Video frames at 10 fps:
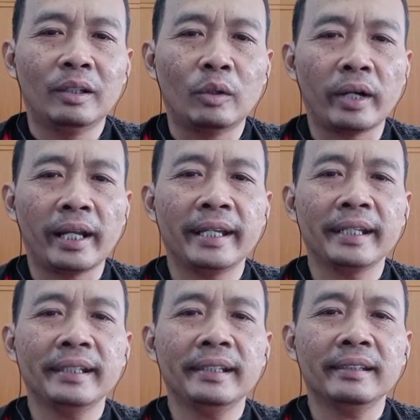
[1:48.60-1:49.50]

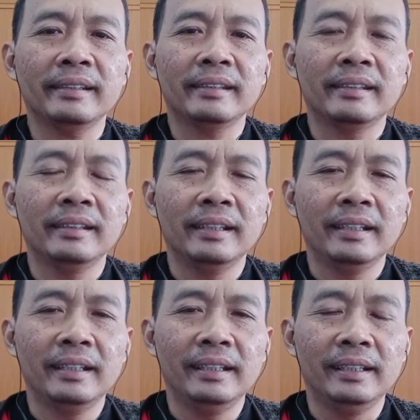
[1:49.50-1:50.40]
red,
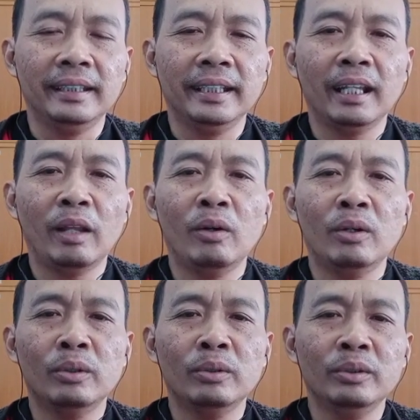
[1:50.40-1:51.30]

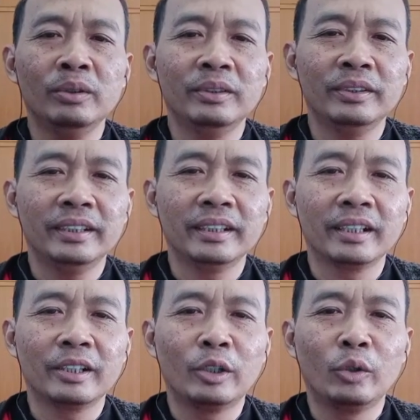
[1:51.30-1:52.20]
yellow,
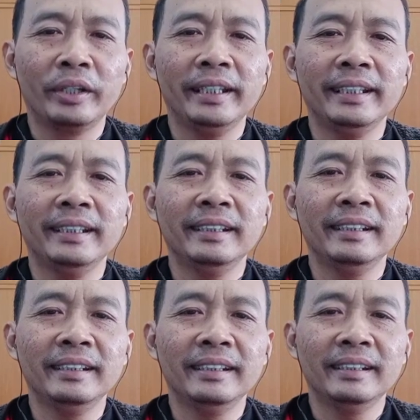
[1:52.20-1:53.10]

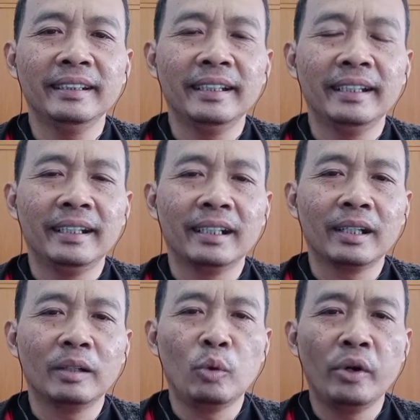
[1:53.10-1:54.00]
green,
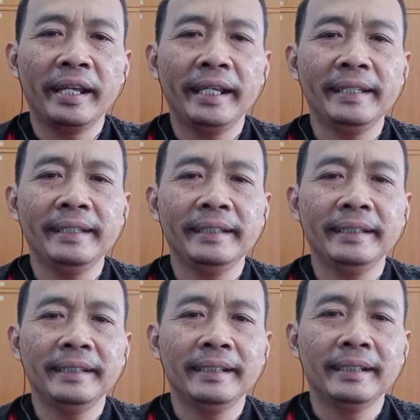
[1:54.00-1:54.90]

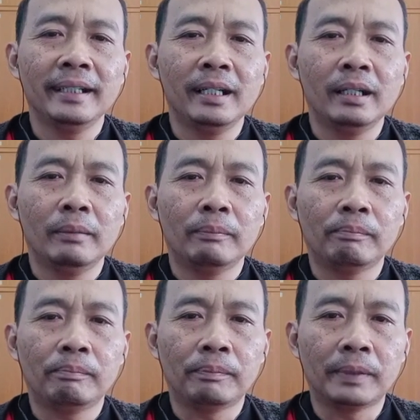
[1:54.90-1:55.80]
gray,
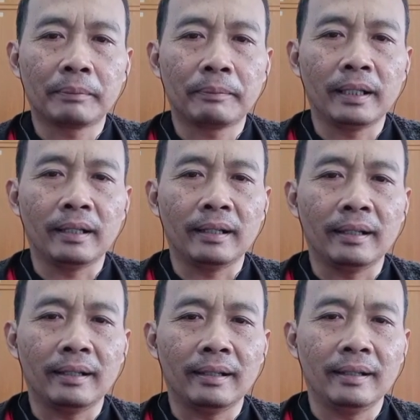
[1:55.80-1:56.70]
purple
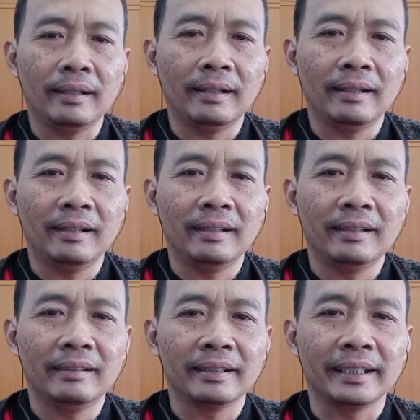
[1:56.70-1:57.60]

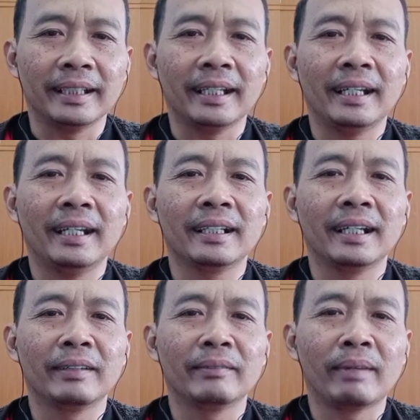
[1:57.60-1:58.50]
ya
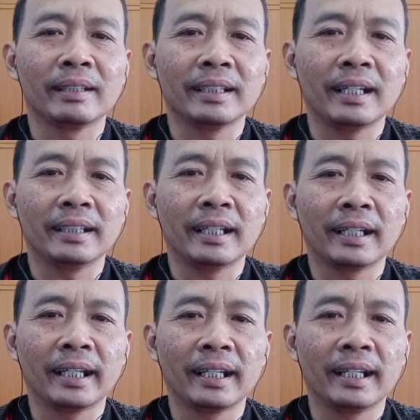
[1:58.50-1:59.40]
dan masih ada
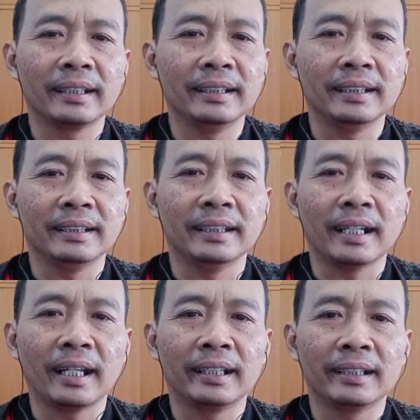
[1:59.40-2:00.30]
yang lain lagi.
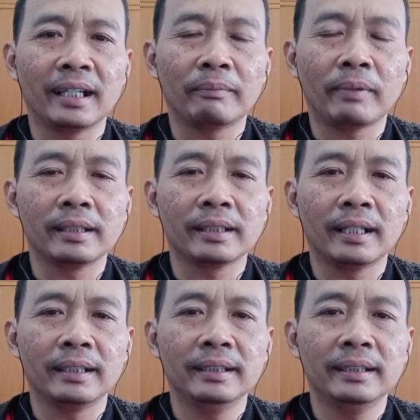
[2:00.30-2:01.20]
Yang lain kita
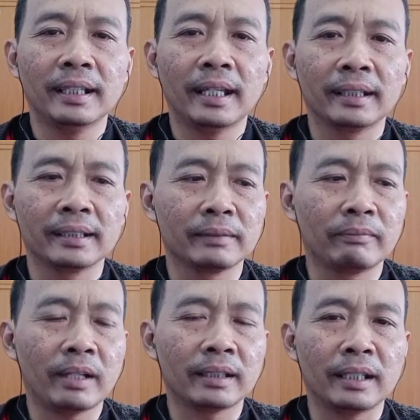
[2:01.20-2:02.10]
pelajari di lain
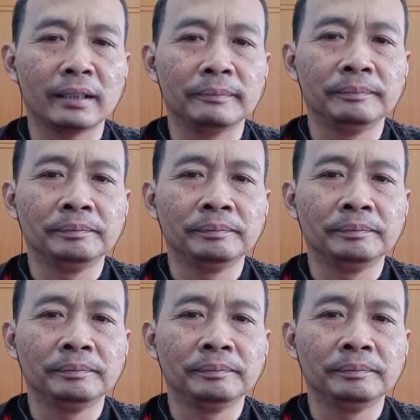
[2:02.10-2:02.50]
kesempatan.